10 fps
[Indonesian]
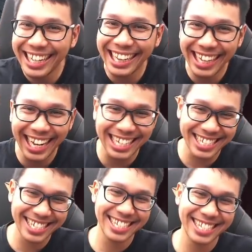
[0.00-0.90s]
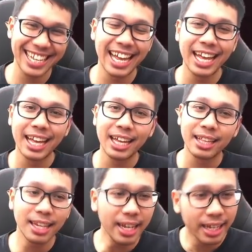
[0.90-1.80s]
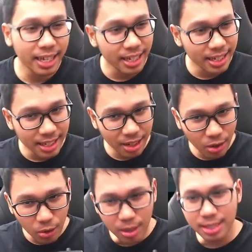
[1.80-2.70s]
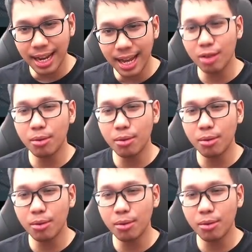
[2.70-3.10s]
lihat guys. Jadi gue selalu